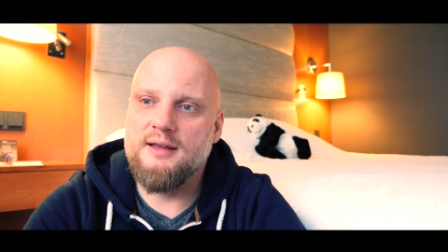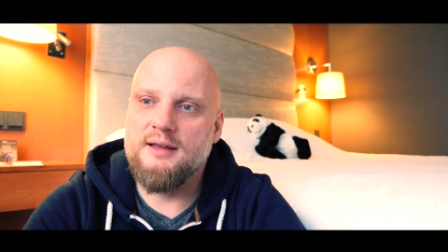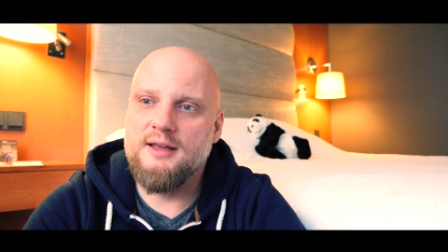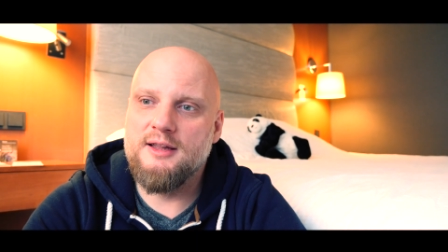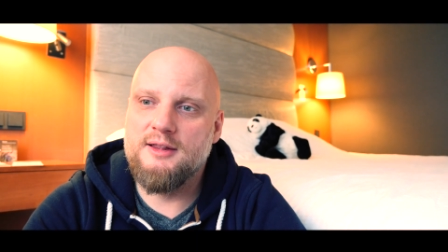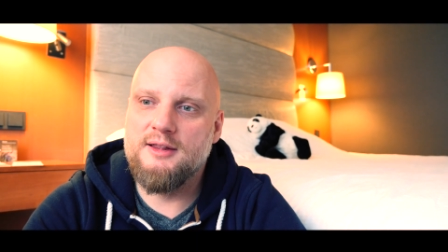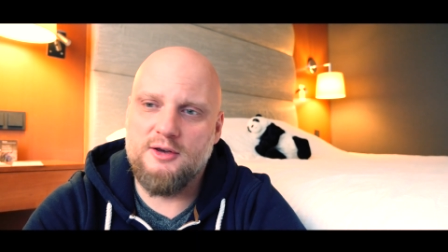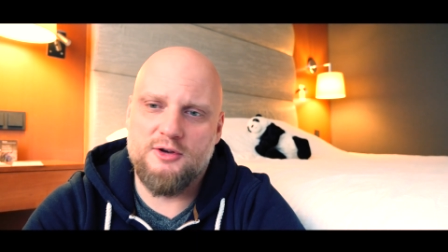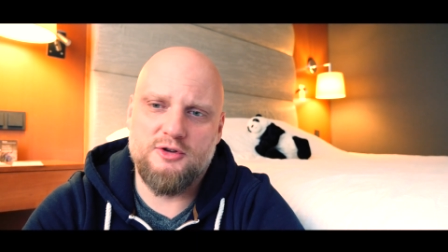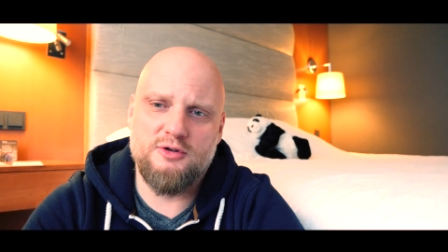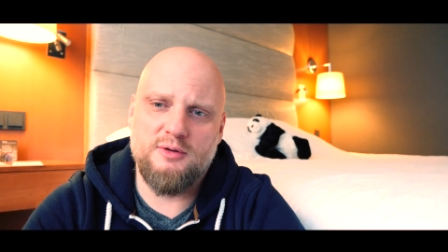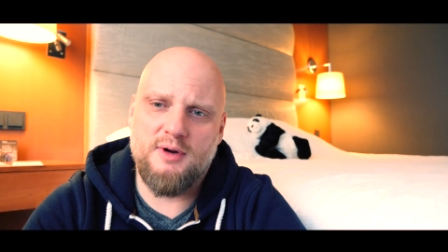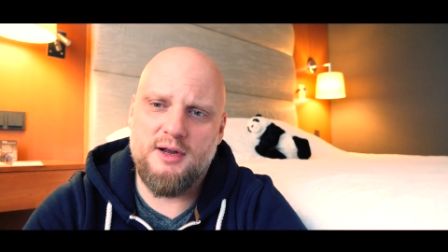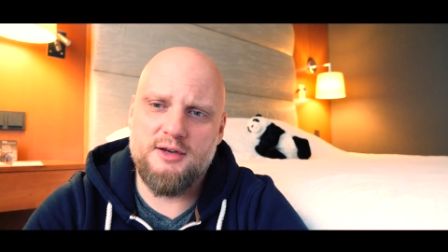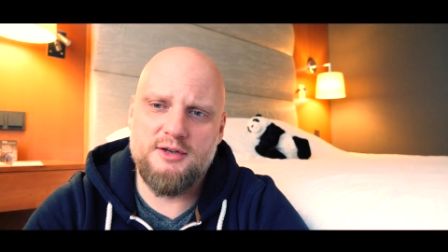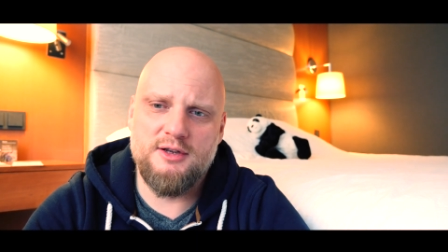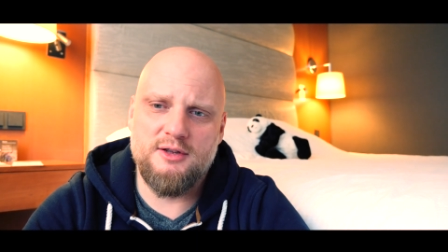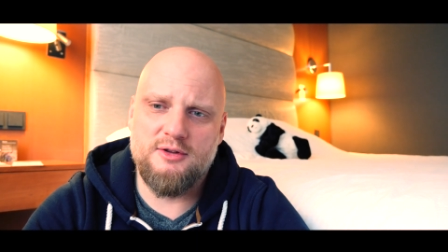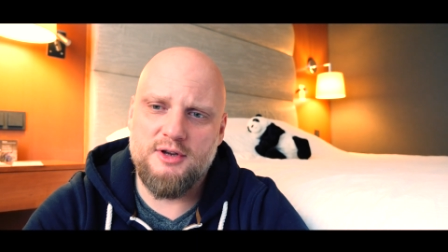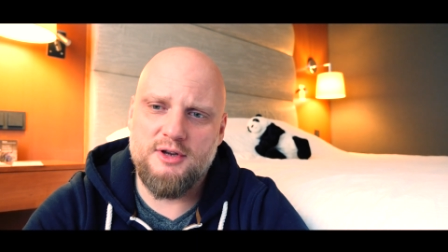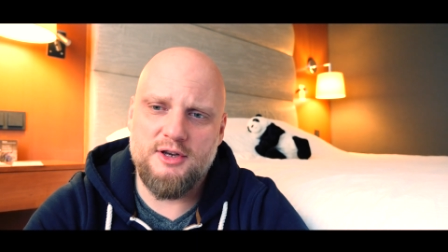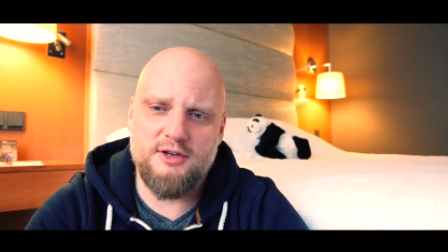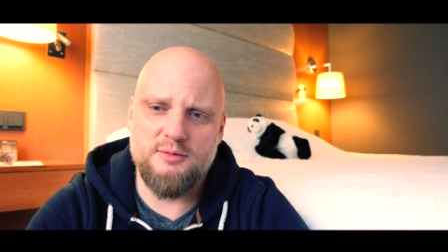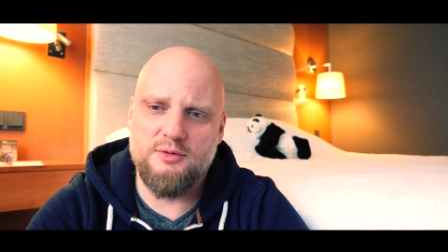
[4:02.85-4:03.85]
i to,
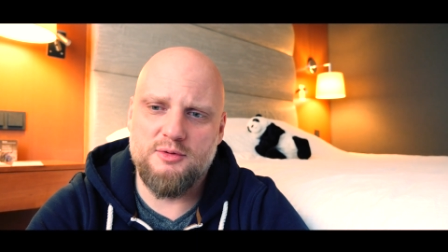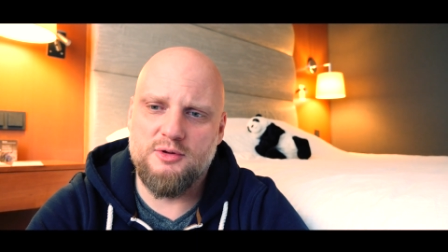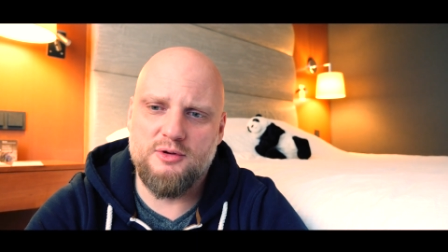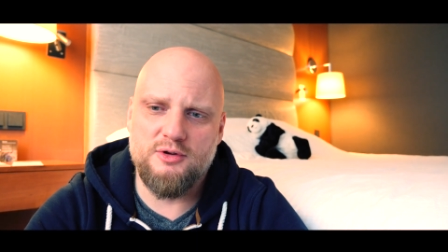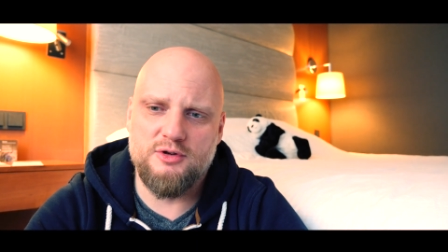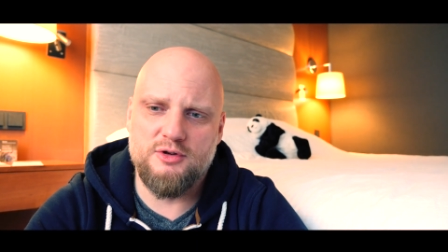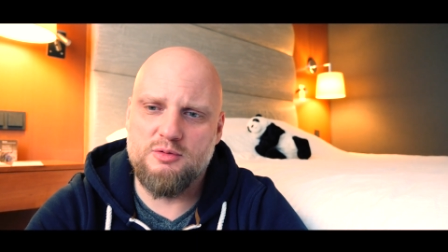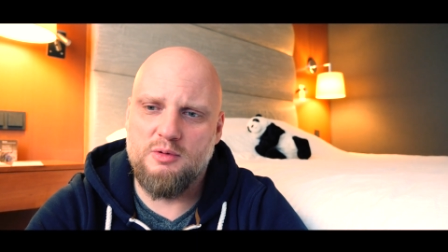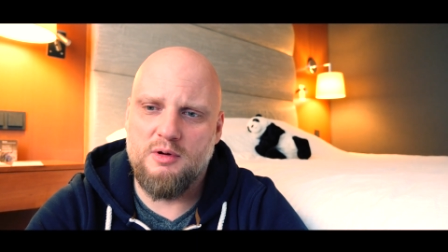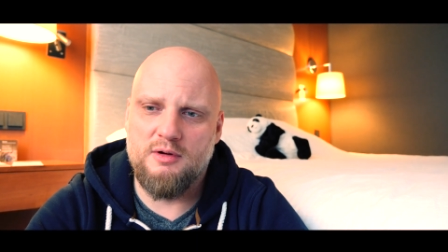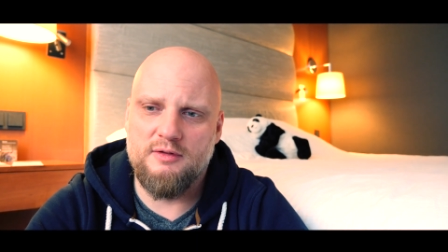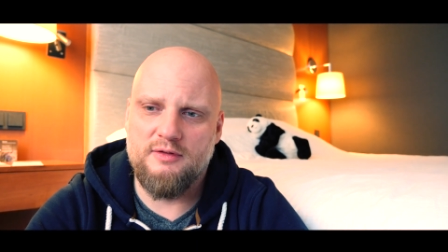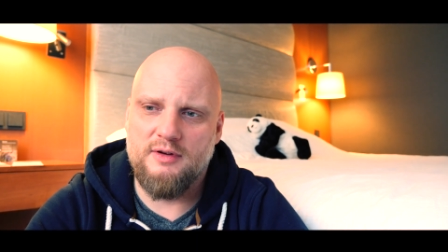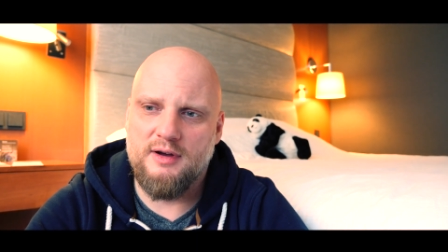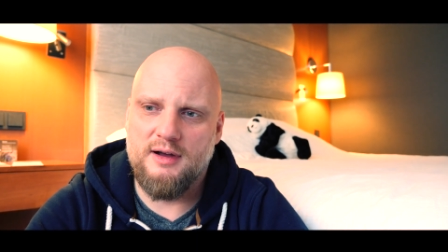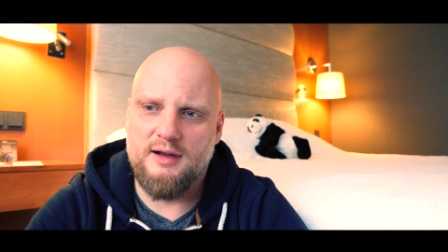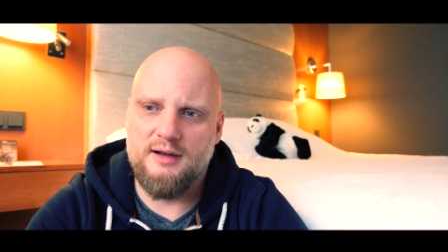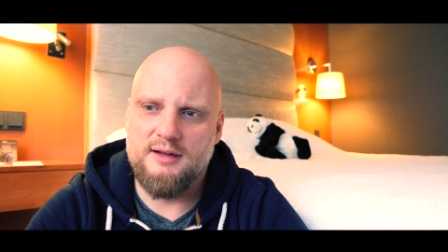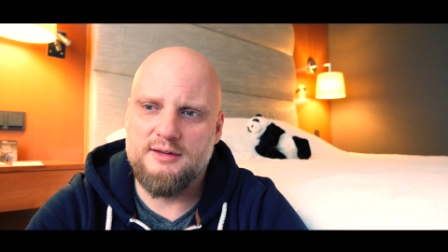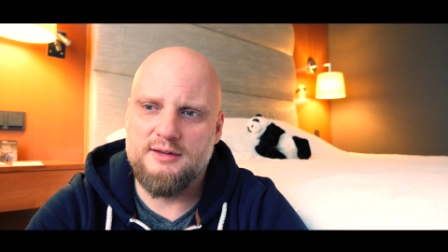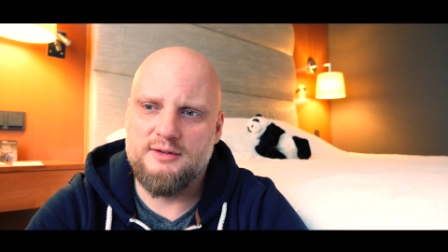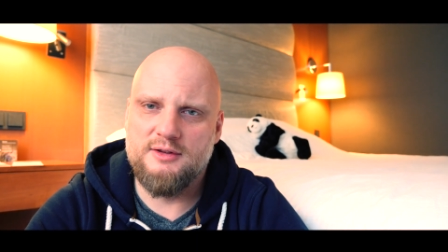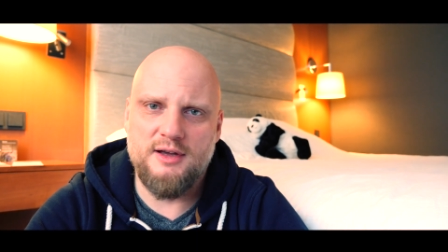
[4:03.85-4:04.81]
słuchajcie, to nie są są tylko słowa.